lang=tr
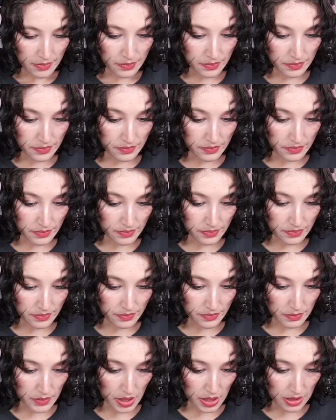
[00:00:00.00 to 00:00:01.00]

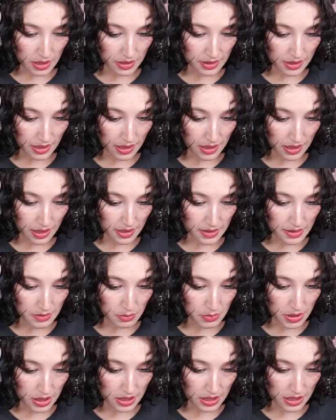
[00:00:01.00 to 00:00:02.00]
Hmm, bir anahtar
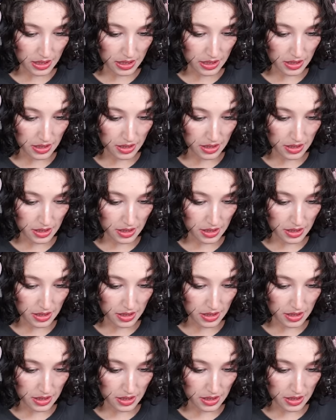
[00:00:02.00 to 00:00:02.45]
lazım bana.